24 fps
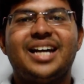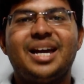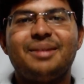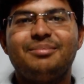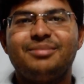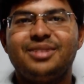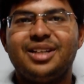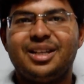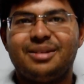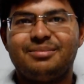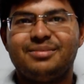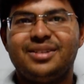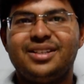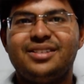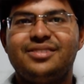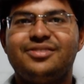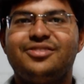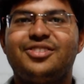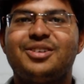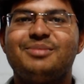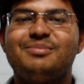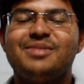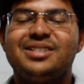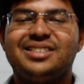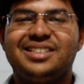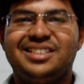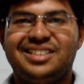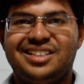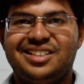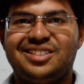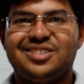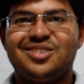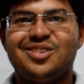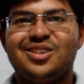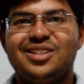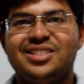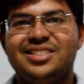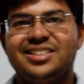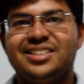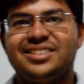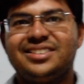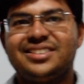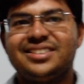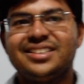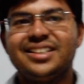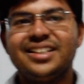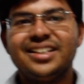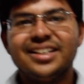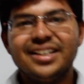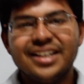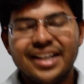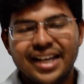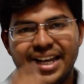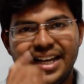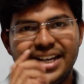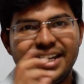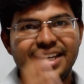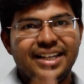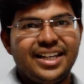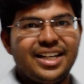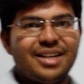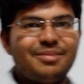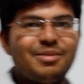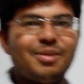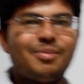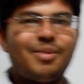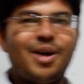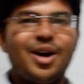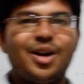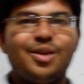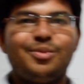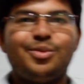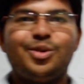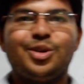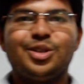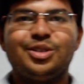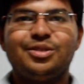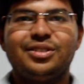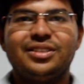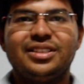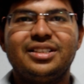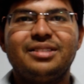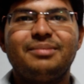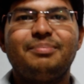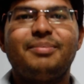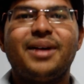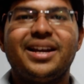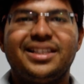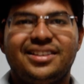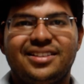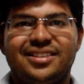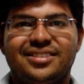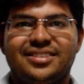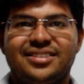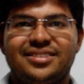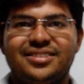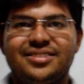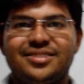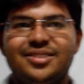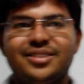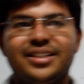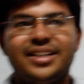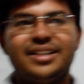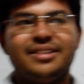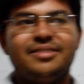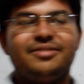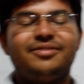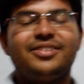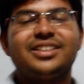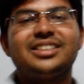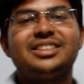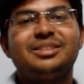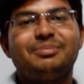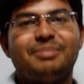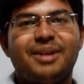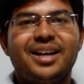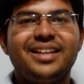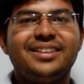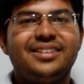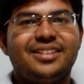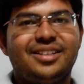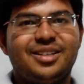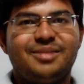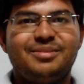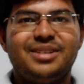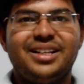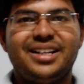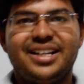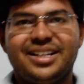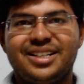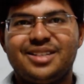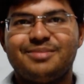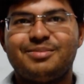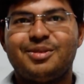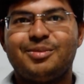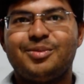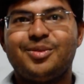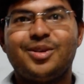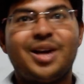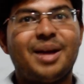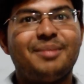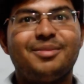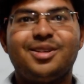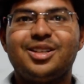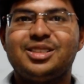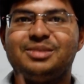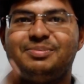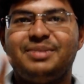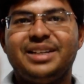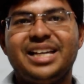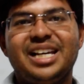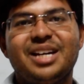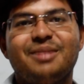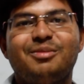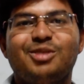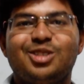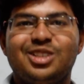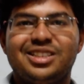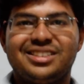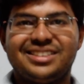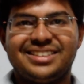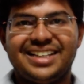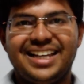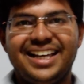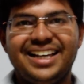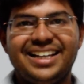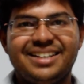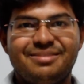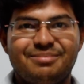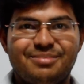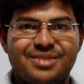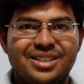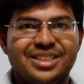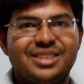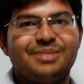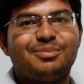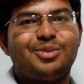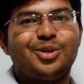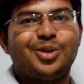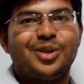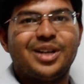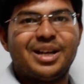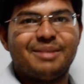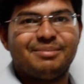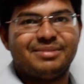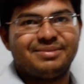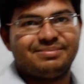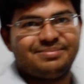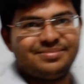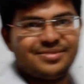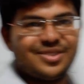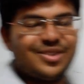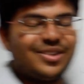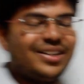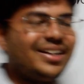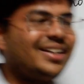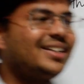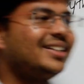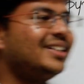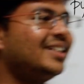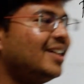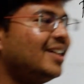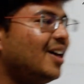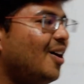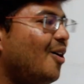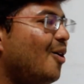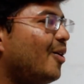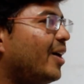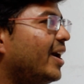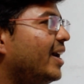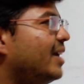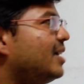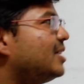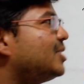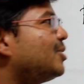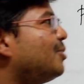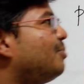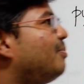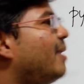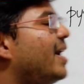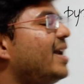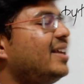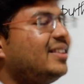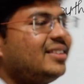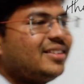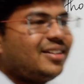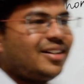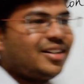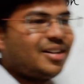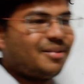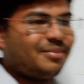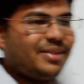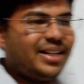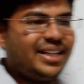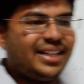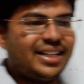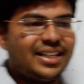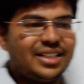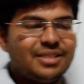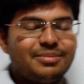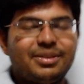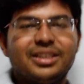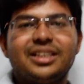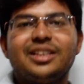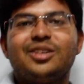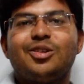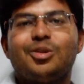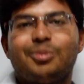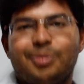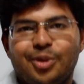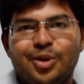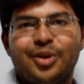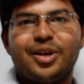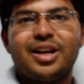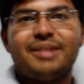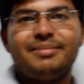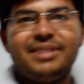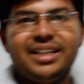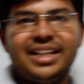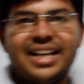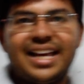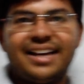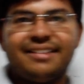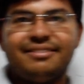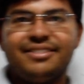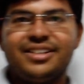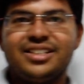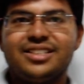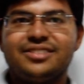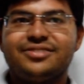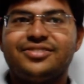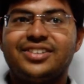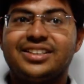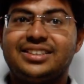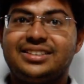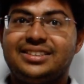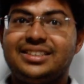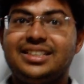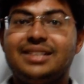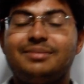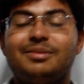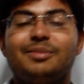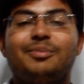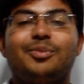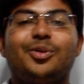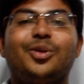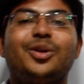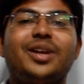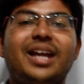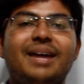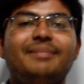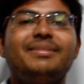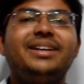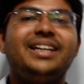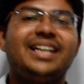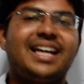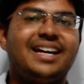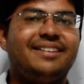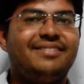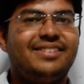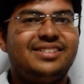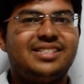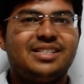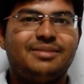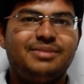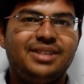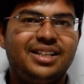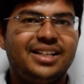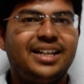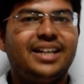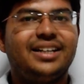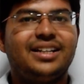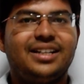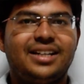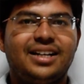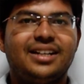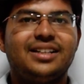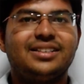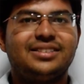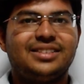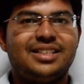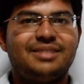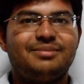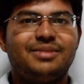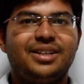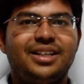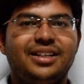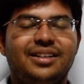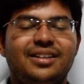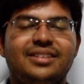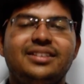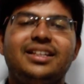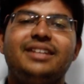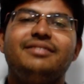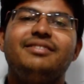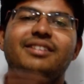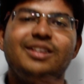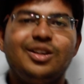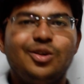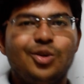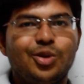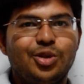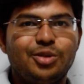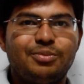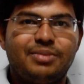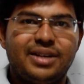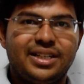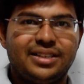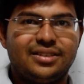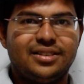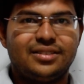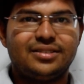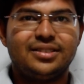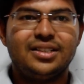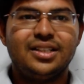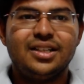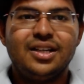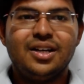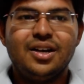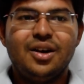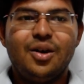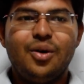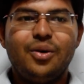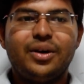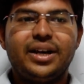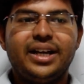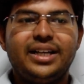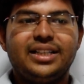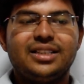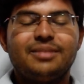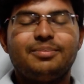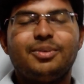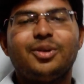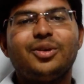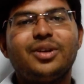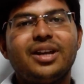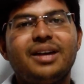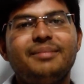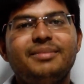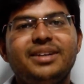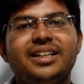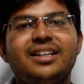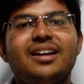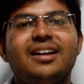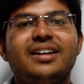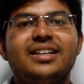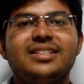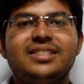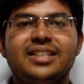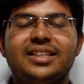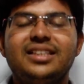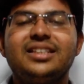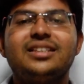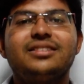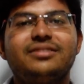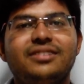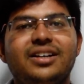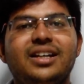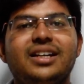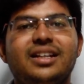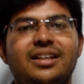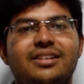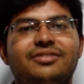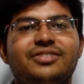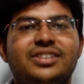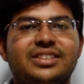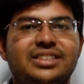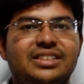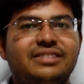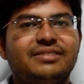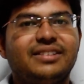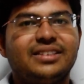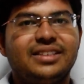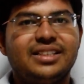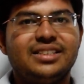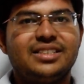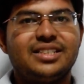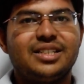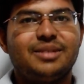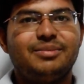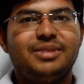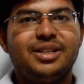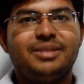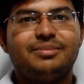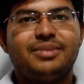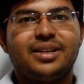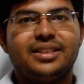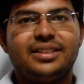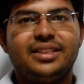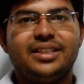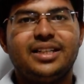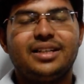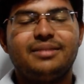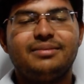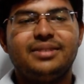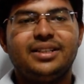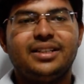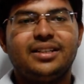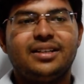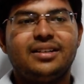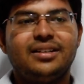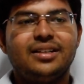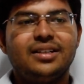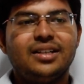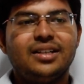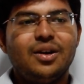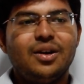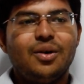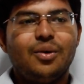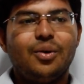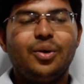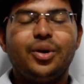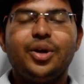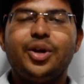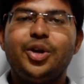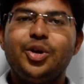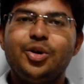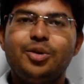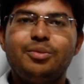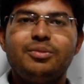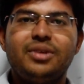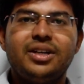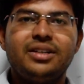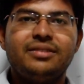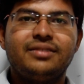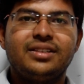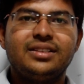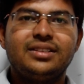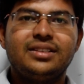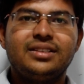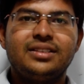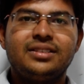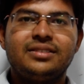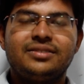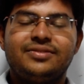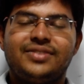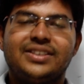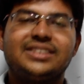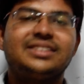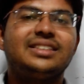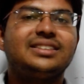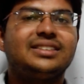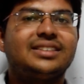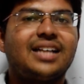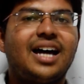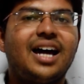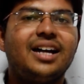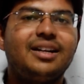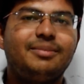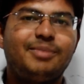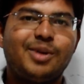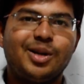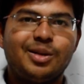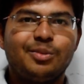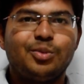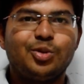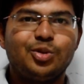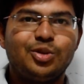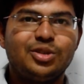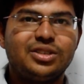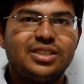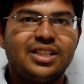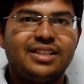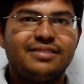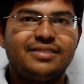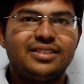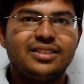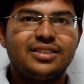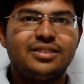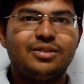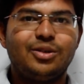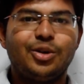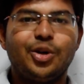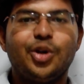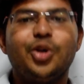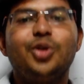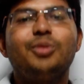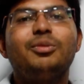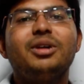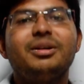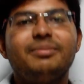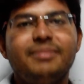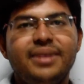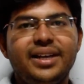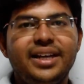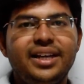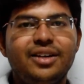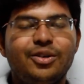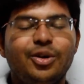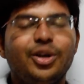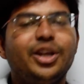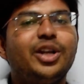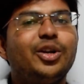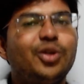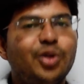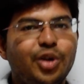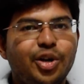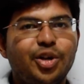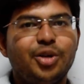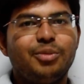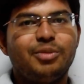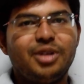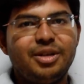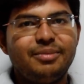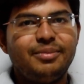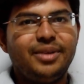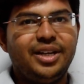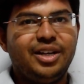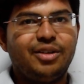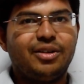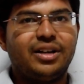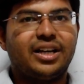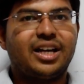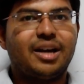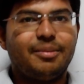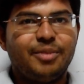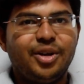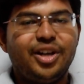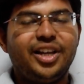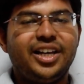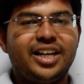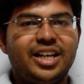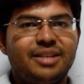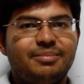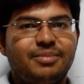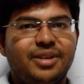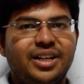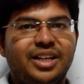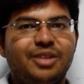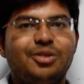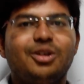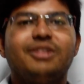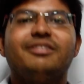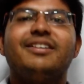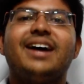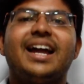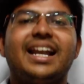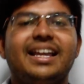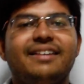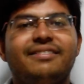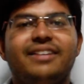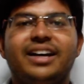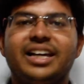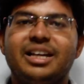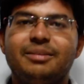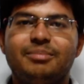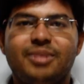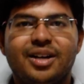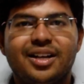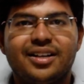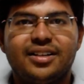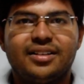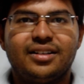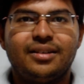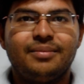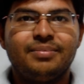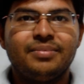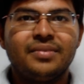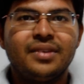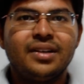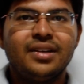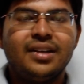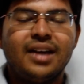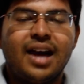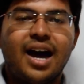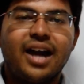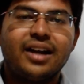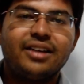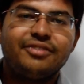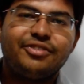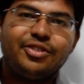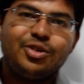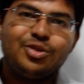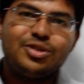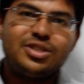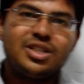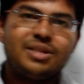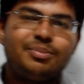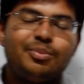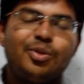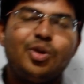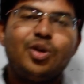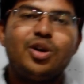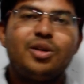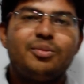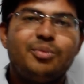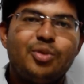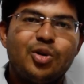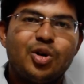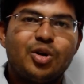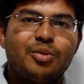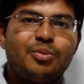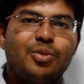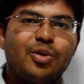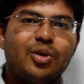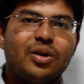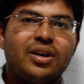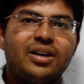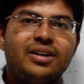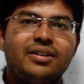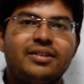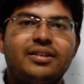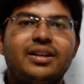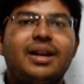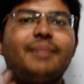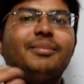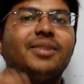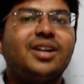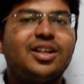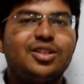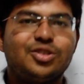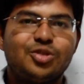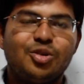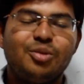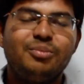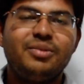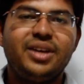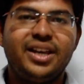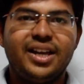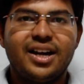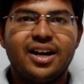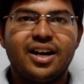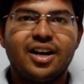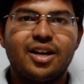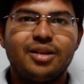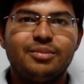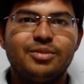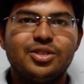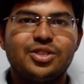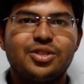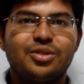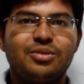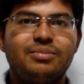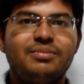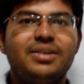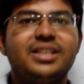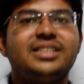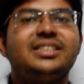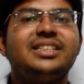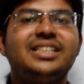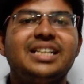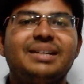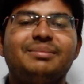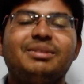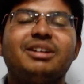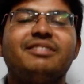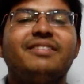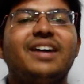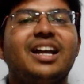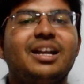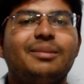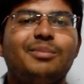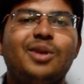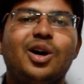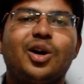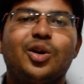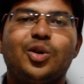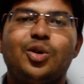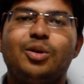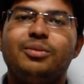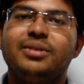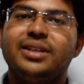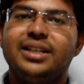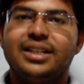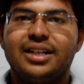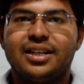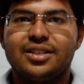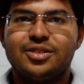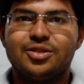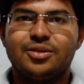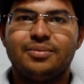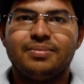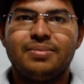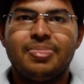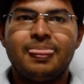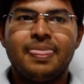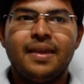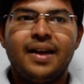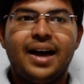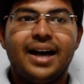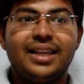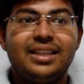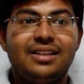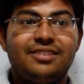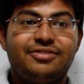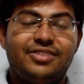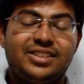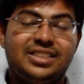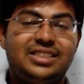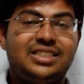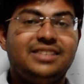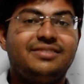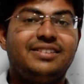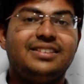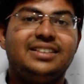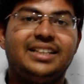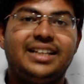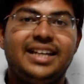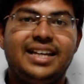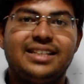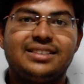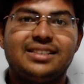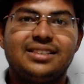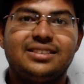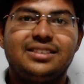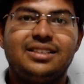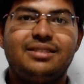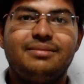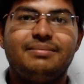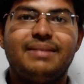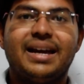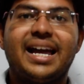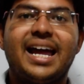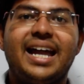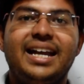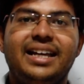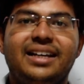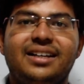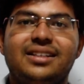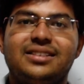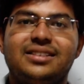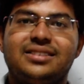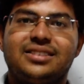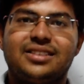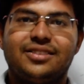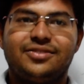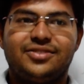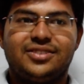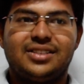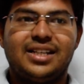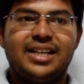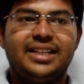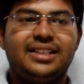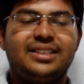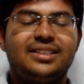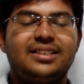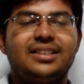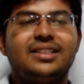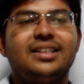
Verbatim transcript: ஐம் நிர்மல் ஃப்ரம் பேசன் டெக்னாலஜிஸ் இன்றைக்கி நம்ம பார்க்க போகிறது வந்து பைத்தான் ஓகே ஃபஸ்ட்டு பைத்தான் அப்படின்னா என்னென்னு பார்ப்போம் ஐம் நாட் ஸ்பீக்கிங் அபவுட் ஸ்னேக் பட் த ப்ரோக்ராம் ஓகே ஓகே ஸோ பைத்தான் அப்படிங்கிறது பார்த்திங்கன்னா ஒரு ப்ரோக்ராமிங் லாங்குவேஜ் ஃபஸ்ட்டு நம்ம ப்ரோக்ராமிங் லாங்குவேஜ் அப்படின்னா என்னென்ன அண்டர்ஸ்டாண்ட் பண்ணிக்கலாம் தென் வில் கோ டு பைத்தான் ஓகே இந்த ப்ரோக்ராமிங் நாலேஜ் எதுக்கு வேர்ல்டில் ஃபஸ்ட்டு வந்துச்சு அப்படின்னு பார்த்தீங்க அப்படின்னா ஒரு ஹியூமன் வந்து ஃபஸ்ட்டு ஸ்டார்ட் பண்ண புதுசில் வந்து ஒரு ஹியூமன் பீயிங் ஒரு இன்னொரு ஹியூமன் பீயிங் கூட கம்யூனிகேட் பண்ணி ஒரு வேலையை வாங்கி பழகணும் ஆனால் ஃப்யூச்சர் போக போக போக நம்மளாம் சோம்பேறி ஆக ஆரம்பித்தோம் மெஷின் நமக்கு வேலை பார்க்கணும் அப்படின்னு நினச்சோம் அதில் ஃபஸ்ட்டு வந்த கேசஸ் தான் மெக்கானிக்கல் ஸ்டெப்ஸ் லைக்